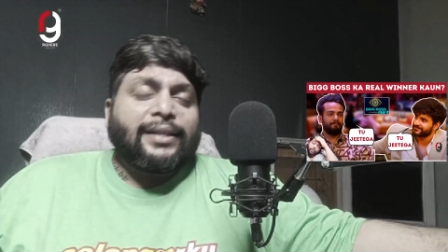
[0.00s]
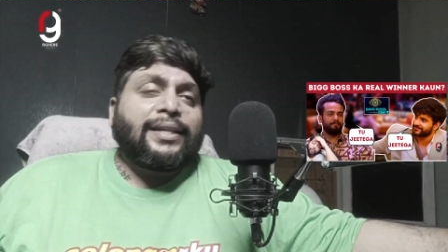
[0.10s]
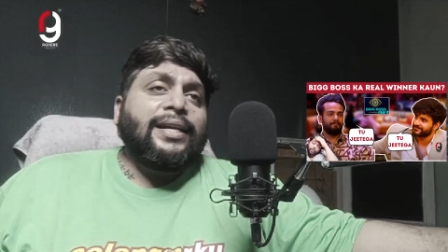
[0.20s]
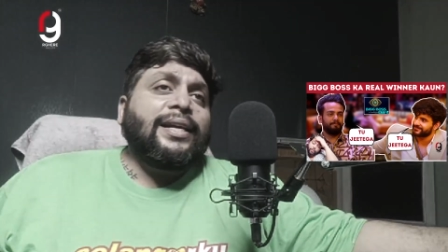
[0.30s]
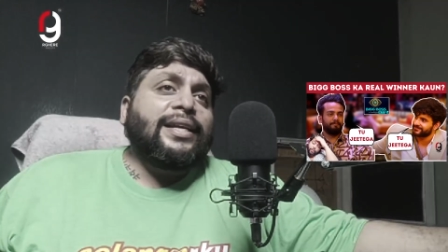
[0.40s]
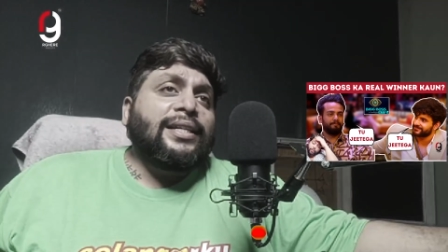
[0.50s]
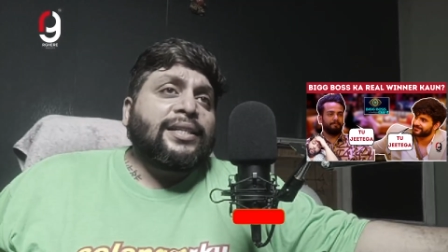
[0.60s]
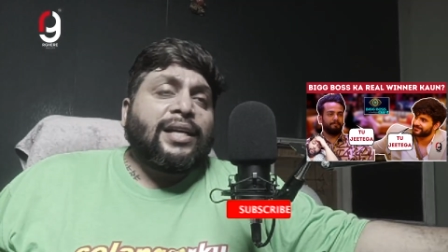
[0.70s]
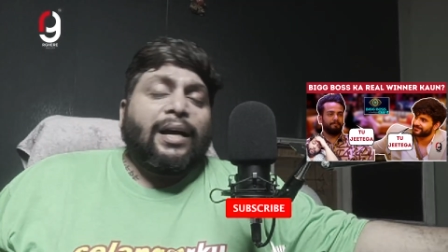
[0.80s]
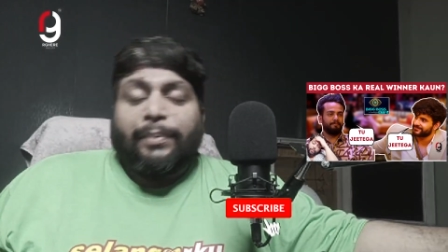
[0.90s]
कि
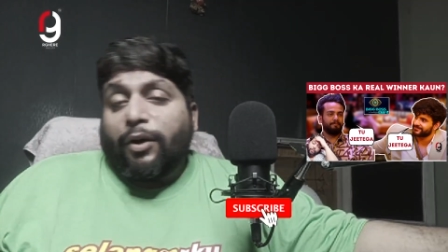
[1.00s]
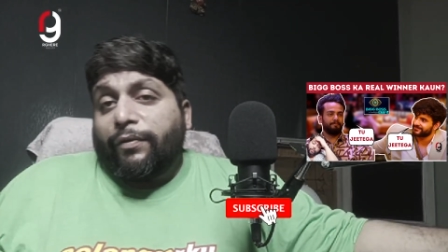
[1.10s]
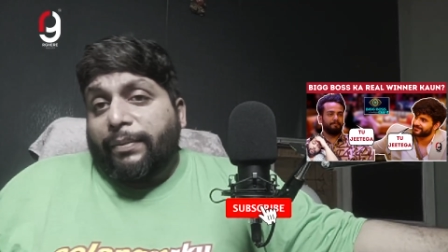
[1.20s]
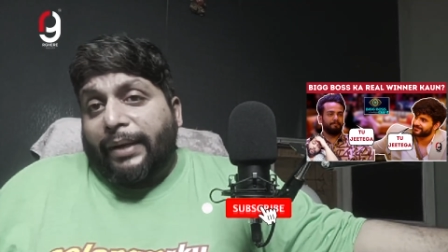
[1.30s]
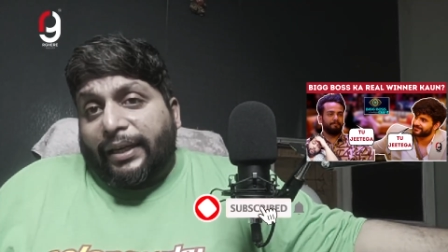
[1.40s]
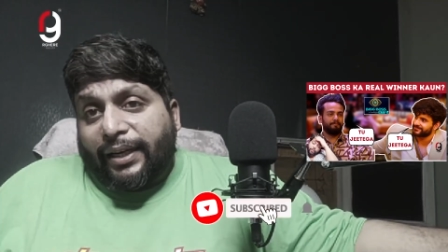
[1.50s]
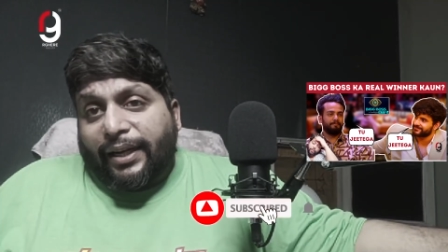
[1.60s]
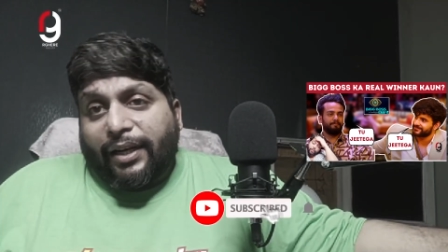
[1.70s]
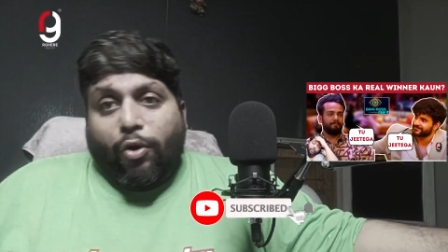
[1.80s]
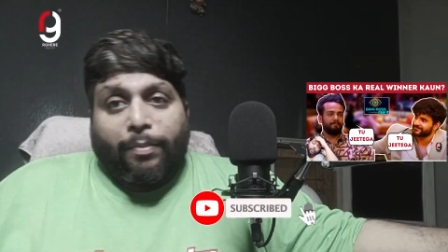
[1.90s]
किसका पीओवी बेटर है
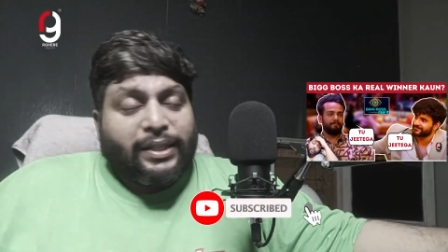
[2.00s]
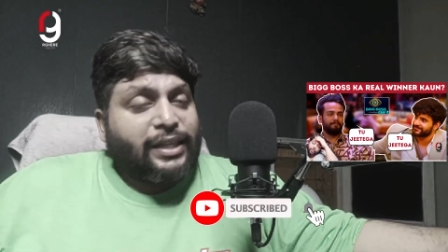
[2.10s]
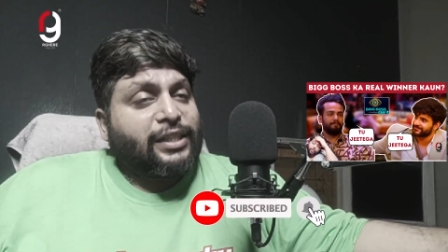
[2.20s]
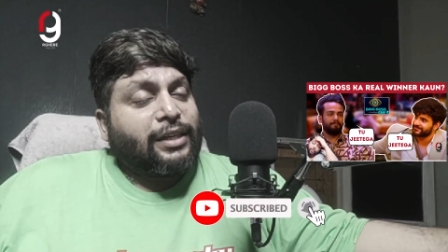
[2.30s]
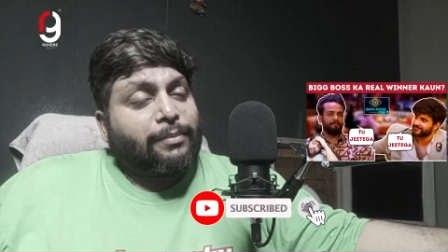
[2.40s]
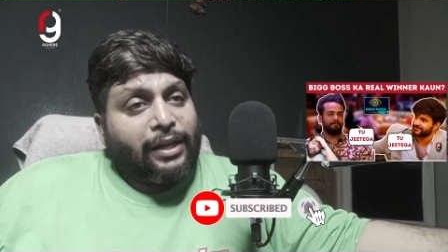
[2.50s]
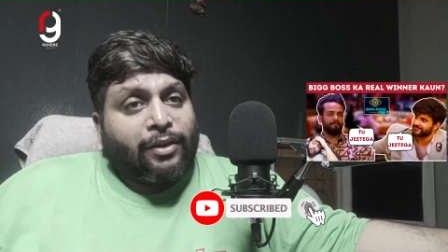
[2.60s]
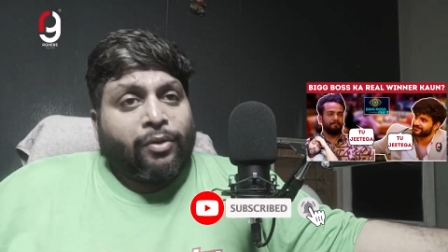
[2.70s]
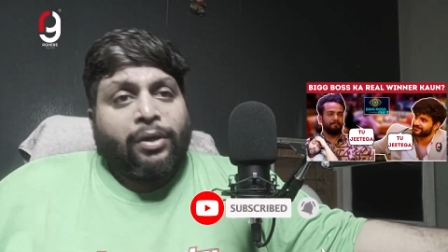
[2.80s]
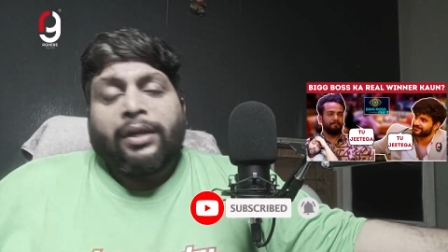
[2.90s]
कमेंट सेक्शन में
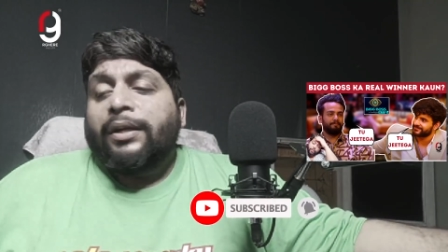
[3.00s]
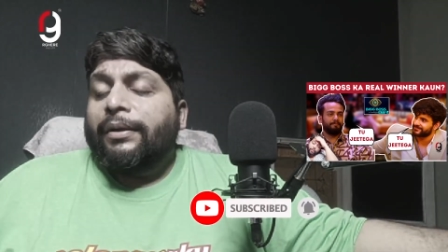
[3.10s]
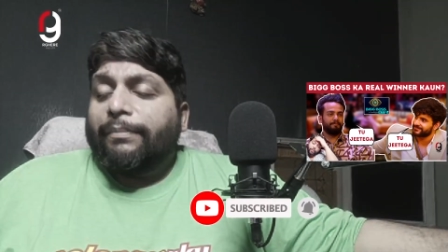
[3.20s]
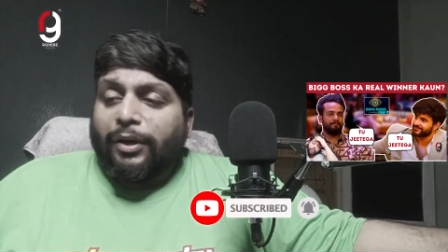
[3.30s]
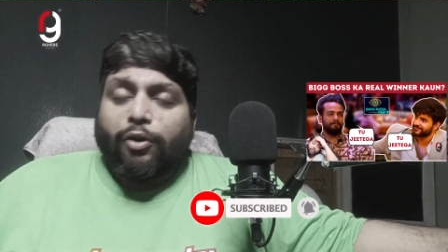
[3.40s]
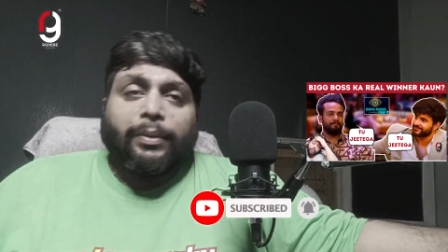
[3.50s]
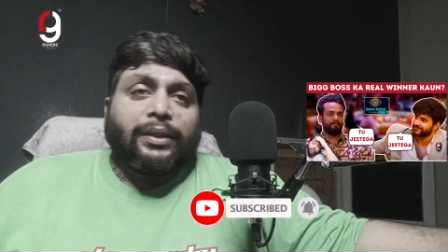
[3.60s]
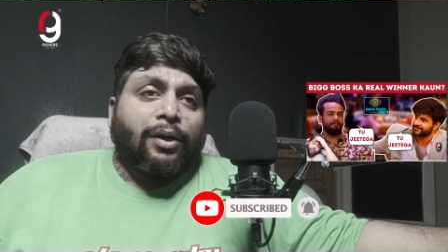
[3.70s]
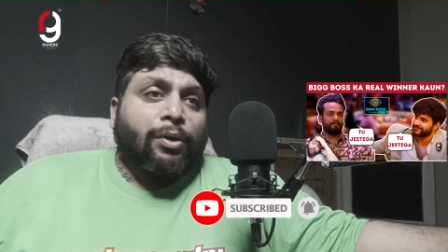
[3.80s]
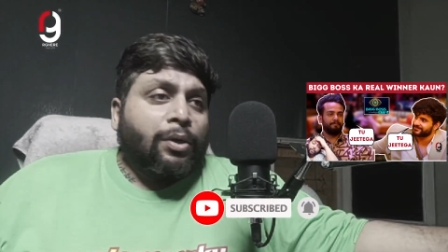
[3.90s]
लिखो मेरे को
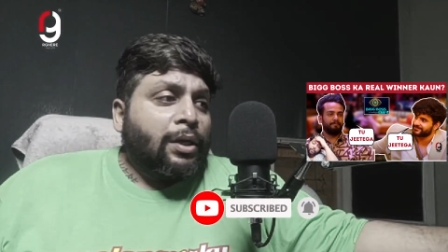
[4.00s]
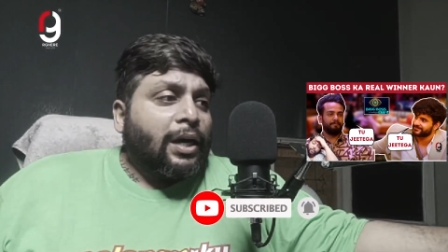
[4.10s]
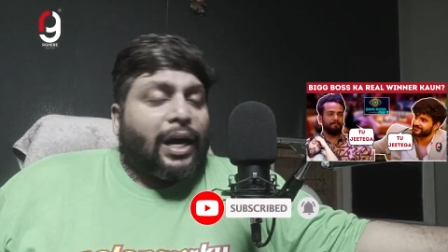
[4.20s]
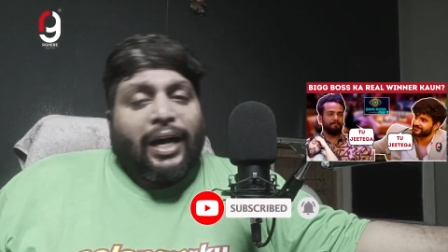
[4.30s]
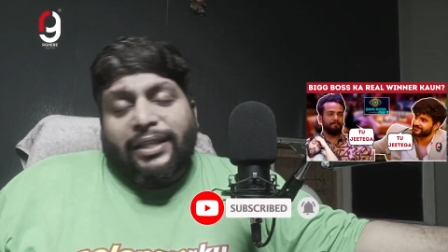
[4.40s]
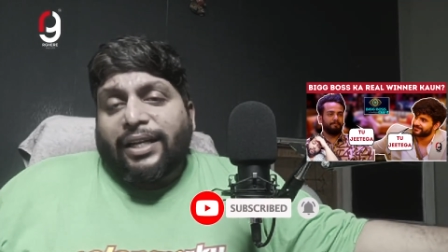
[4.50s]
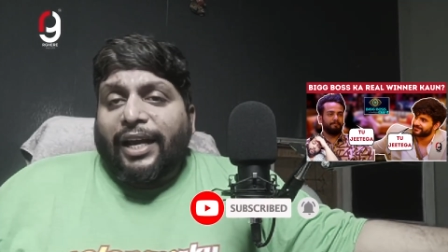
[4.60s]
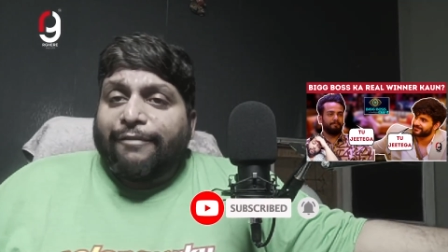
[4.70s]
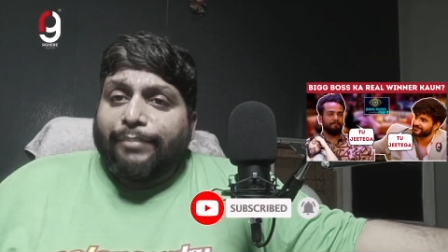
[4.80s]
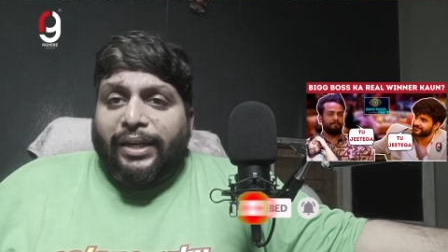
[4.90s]
बताओ आज
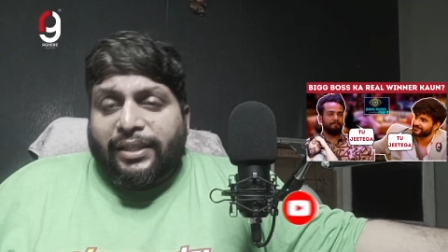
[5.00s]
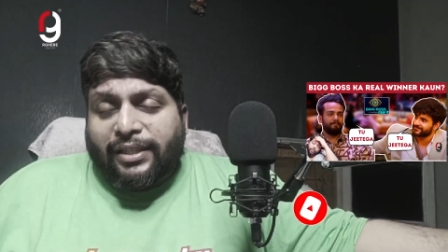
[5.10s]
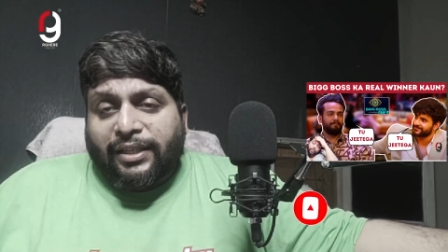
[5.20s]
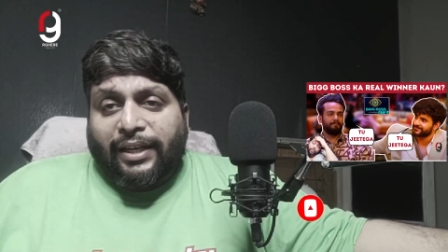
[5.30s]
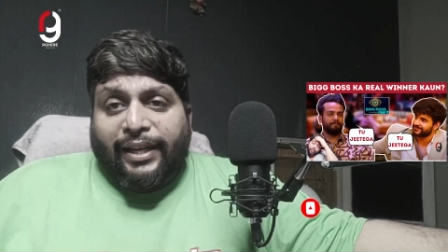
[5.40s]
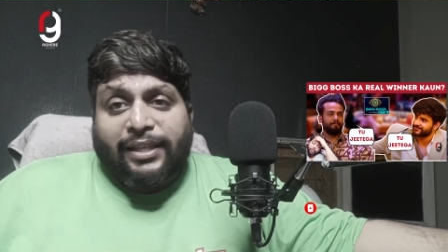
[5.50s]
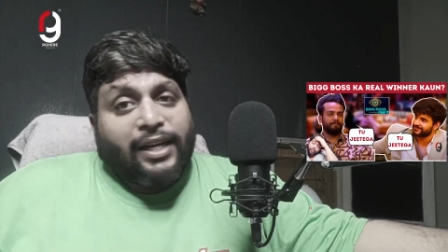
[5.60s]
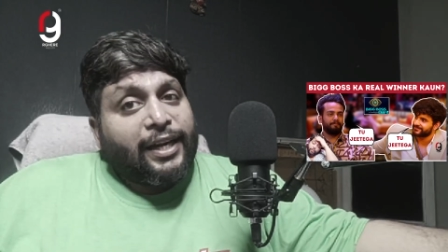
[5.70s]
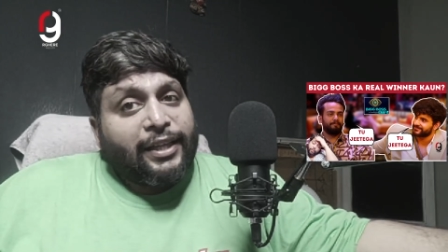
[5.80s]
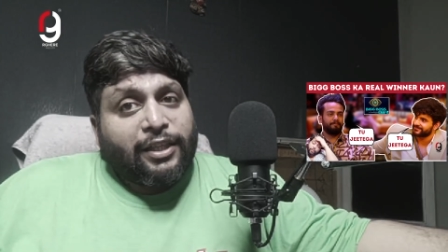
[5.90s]
लाइव पे डिस्कस करेंगे
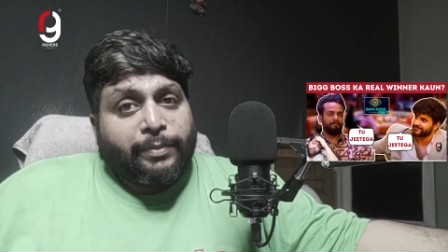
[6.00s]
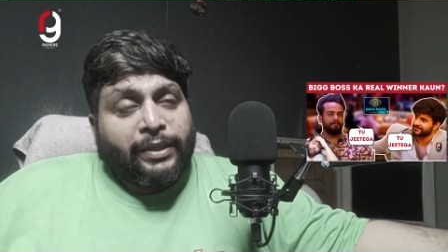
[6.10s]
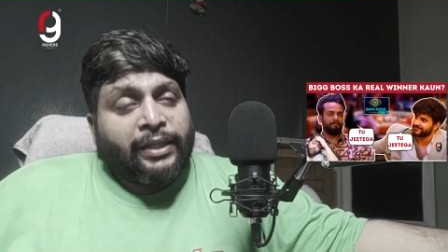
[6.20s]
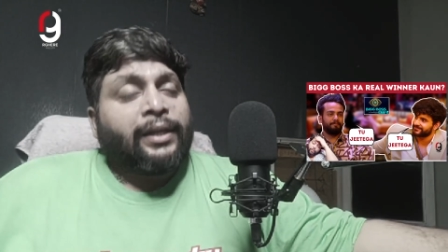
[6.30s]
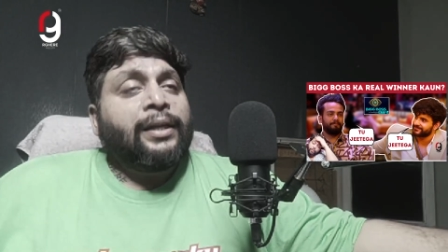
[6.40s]
साढ़े दस बजे